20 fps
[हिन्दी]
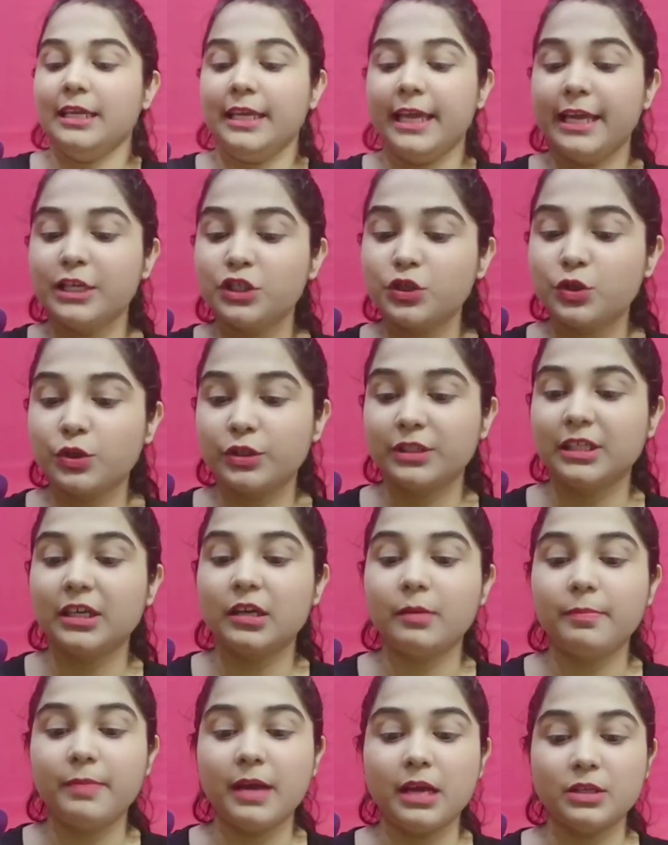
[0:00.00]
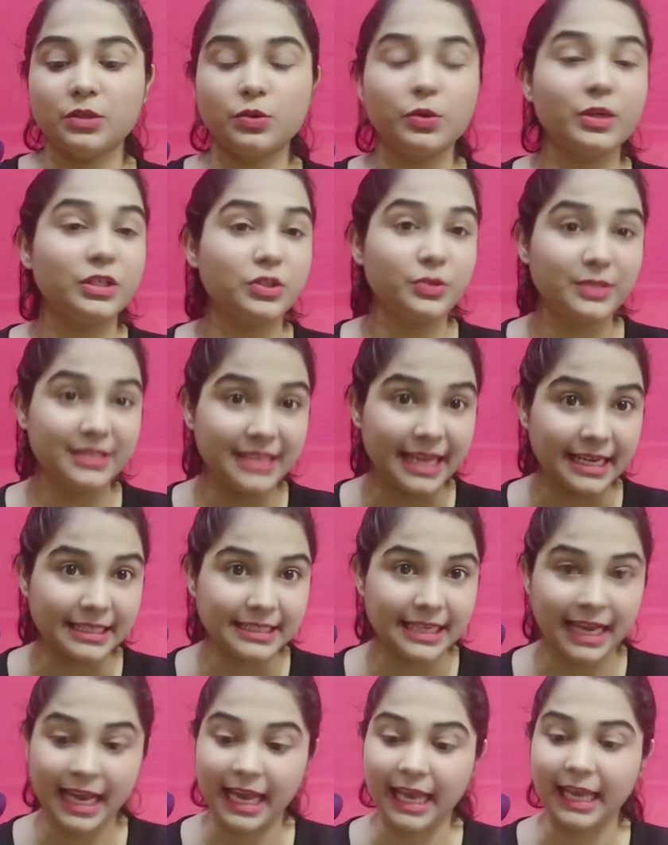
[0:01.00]
ये जो कुर्ता का प्लाज़ो का जो
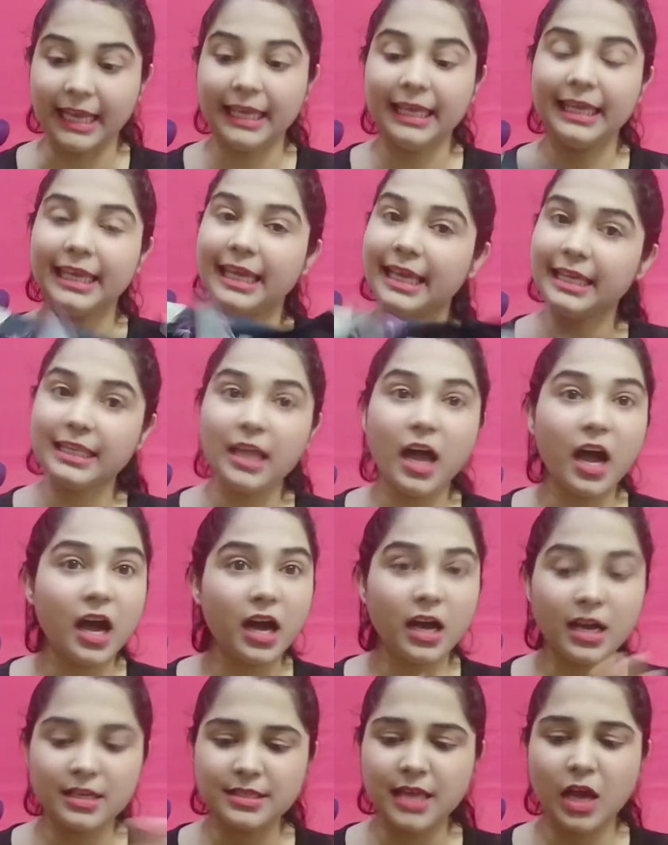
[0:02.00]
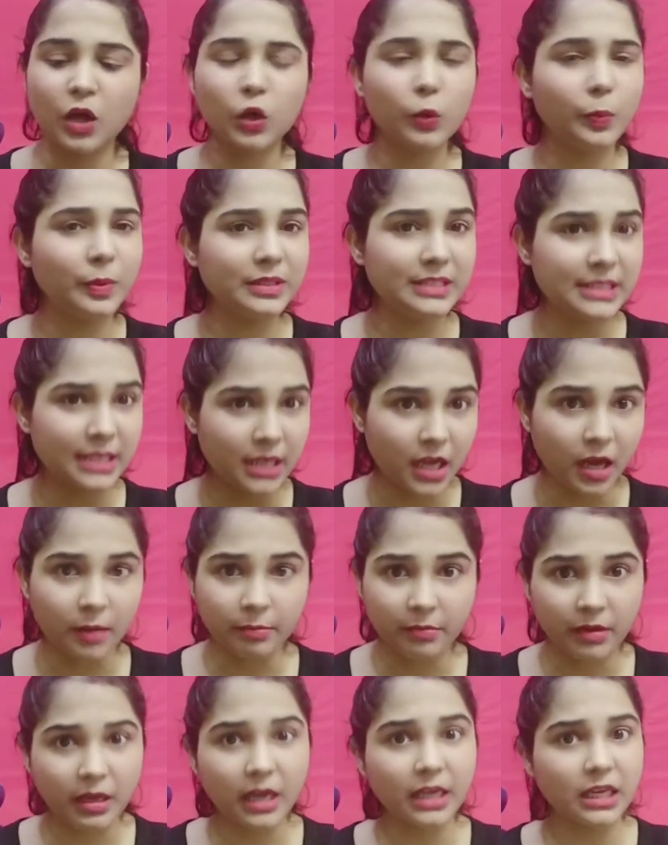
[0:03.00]
सेट है ये था हज़ार रुपये से
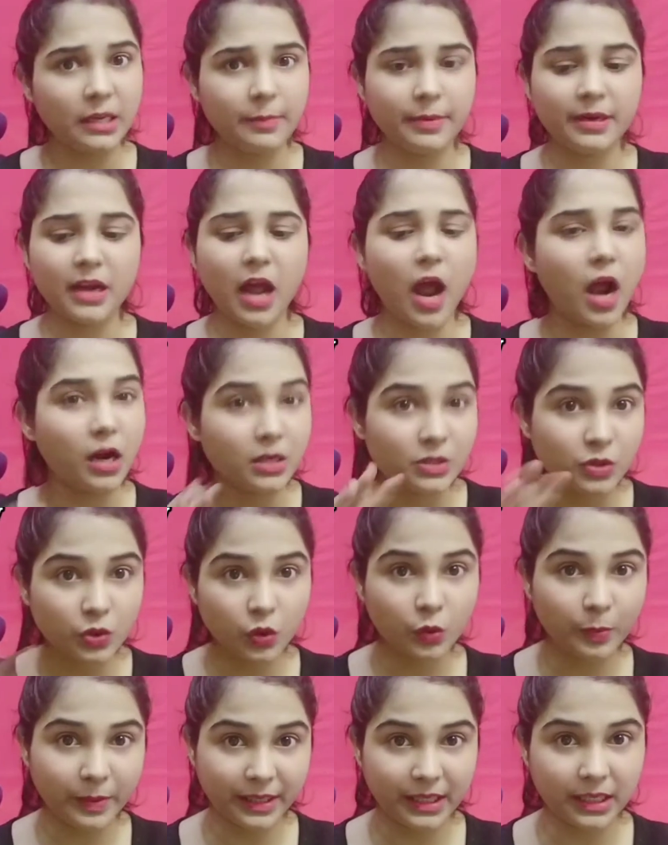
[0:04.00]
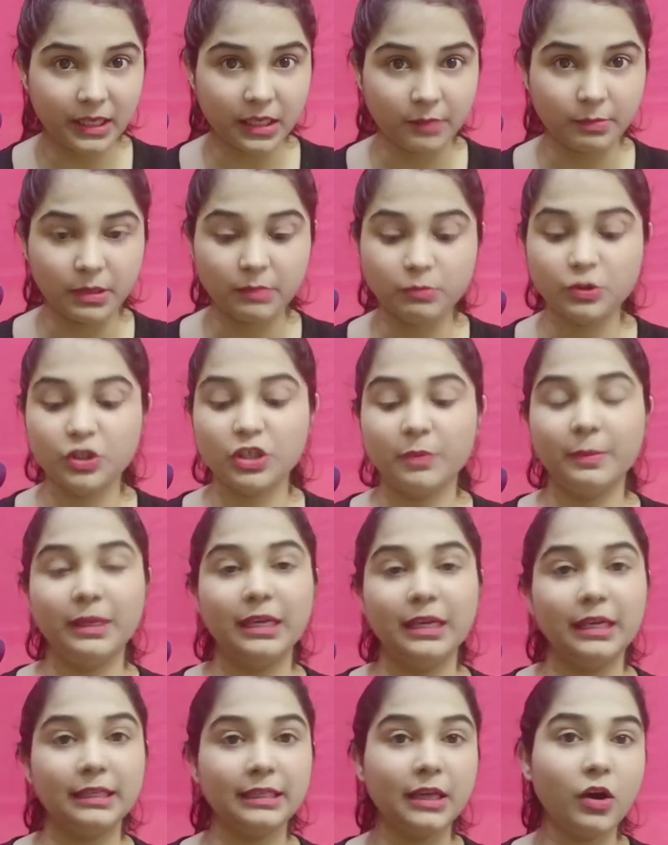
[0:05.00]
कम करीबन आठ सौ रुपये के लगभग मुझे
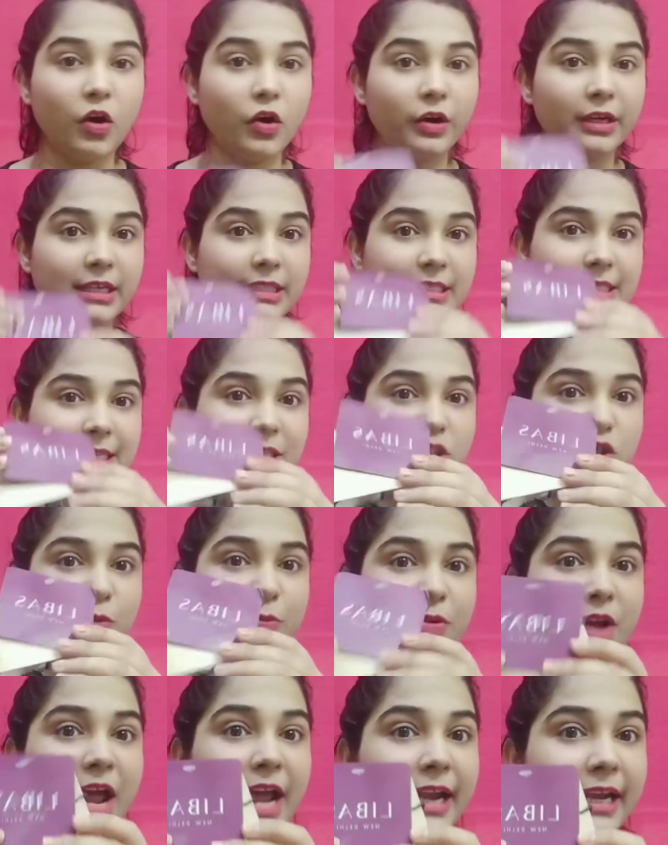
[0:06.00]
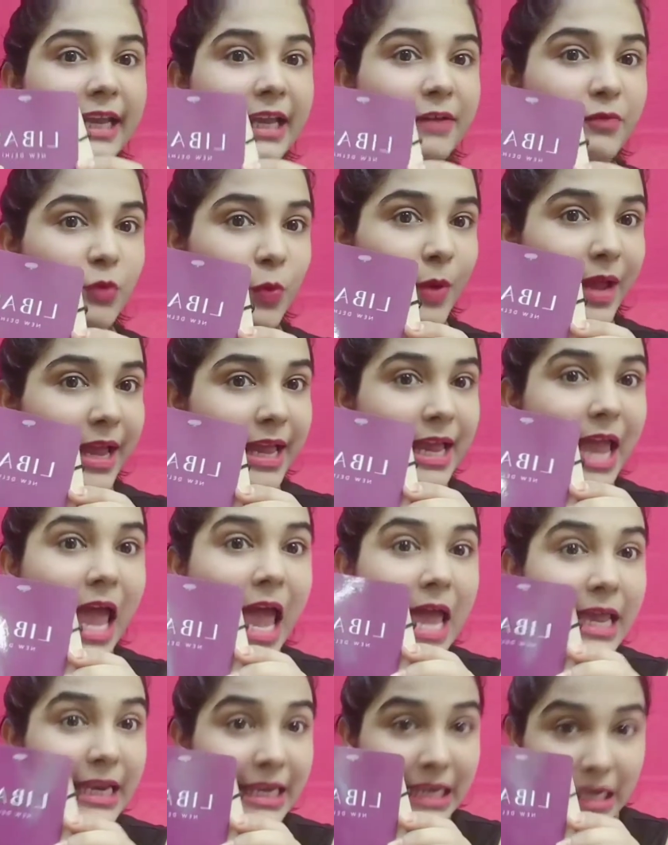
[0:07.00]
मिला था और इसका जो ब्रांड है वो है
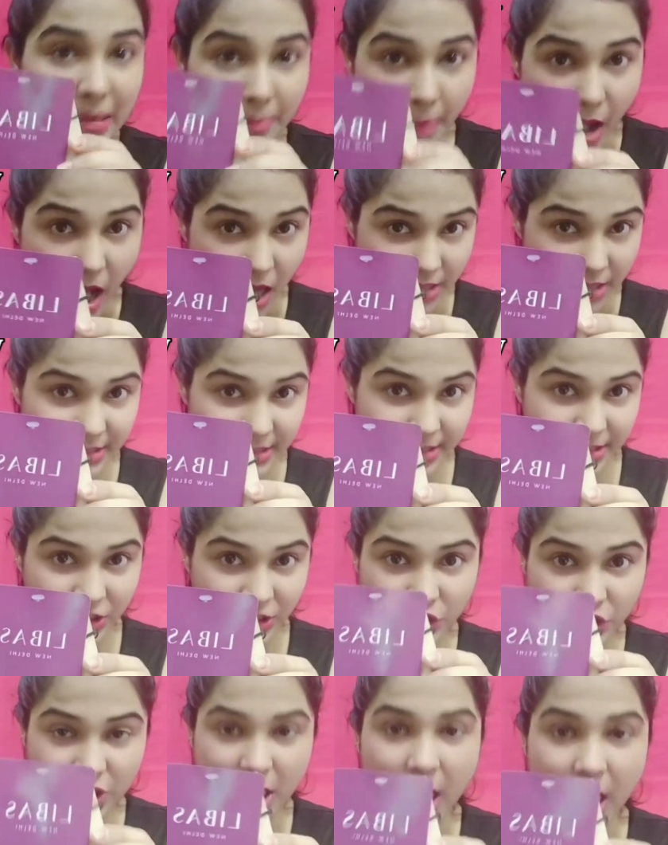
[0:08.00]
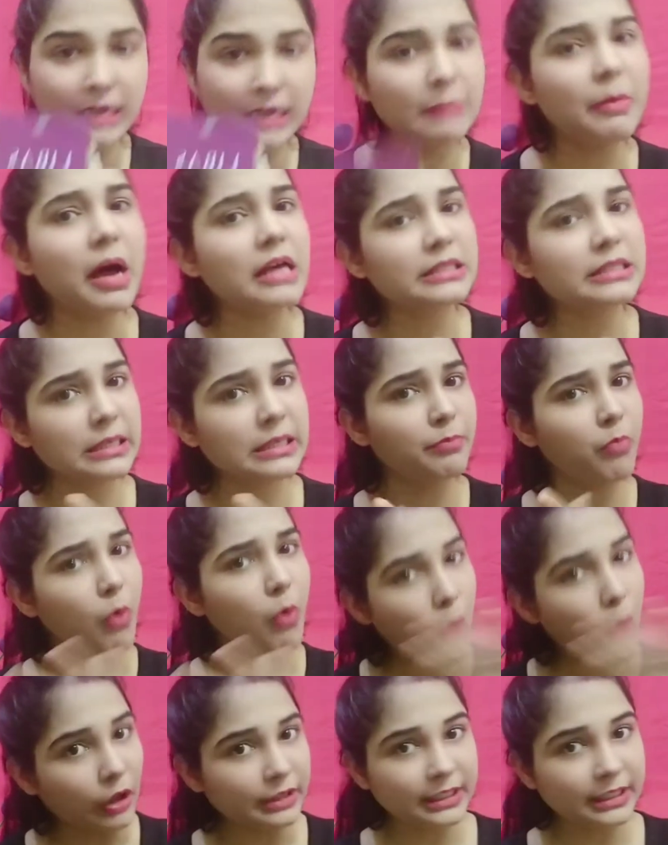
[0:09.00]
लिबास जी हाँ लिबास एक
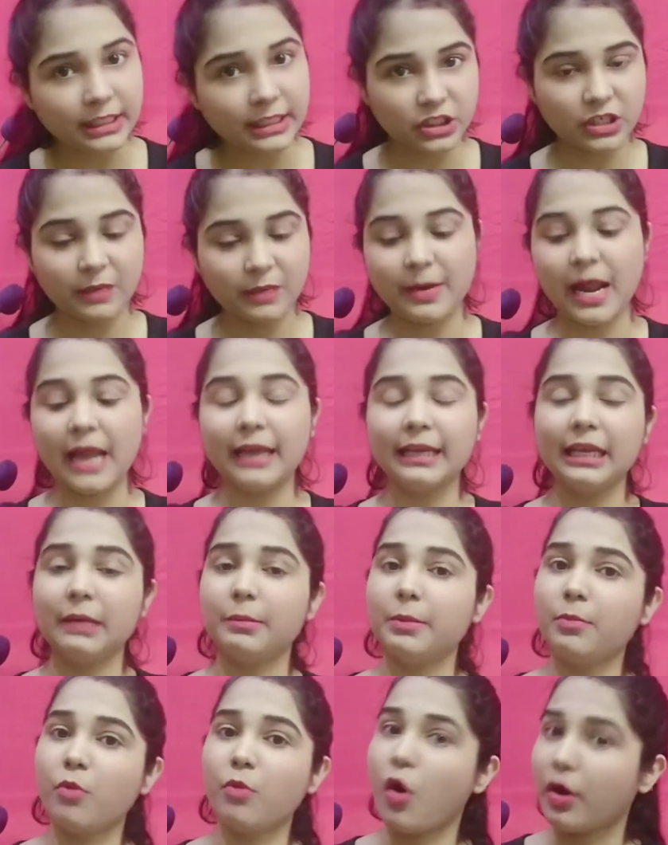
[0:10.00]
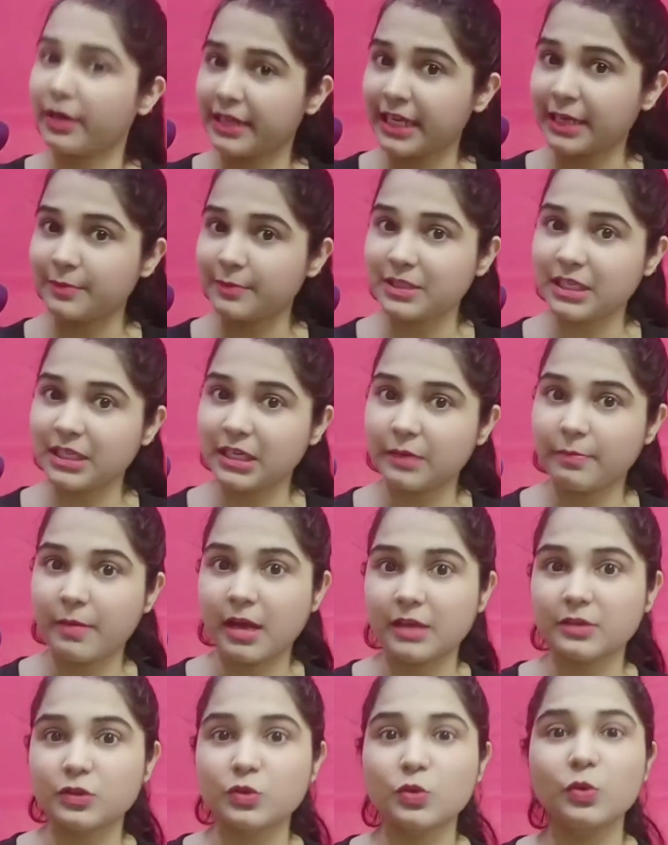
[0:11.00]
बहुत ही अच्छा ब्रांड है मैं बहुत टाइम से
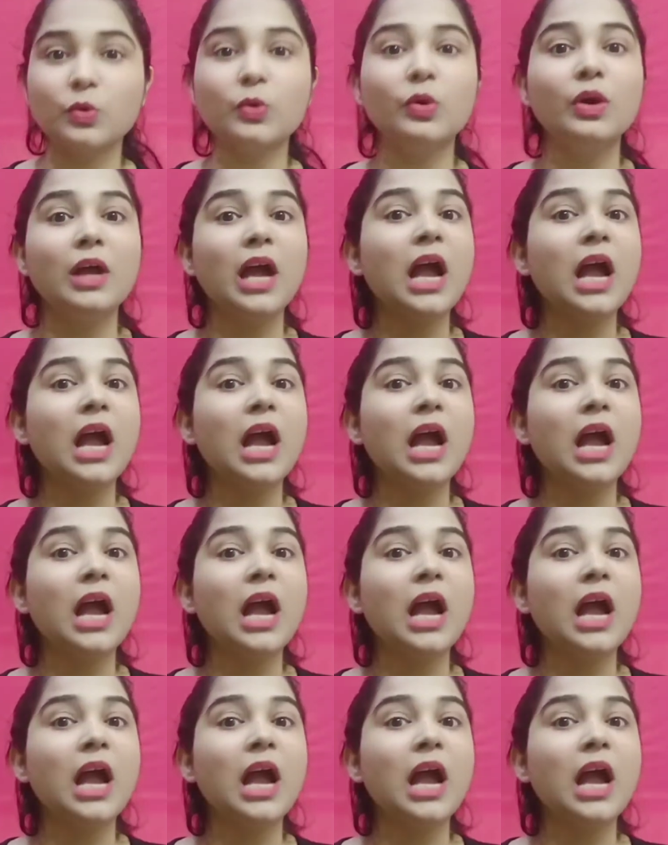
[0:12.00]
लिबास को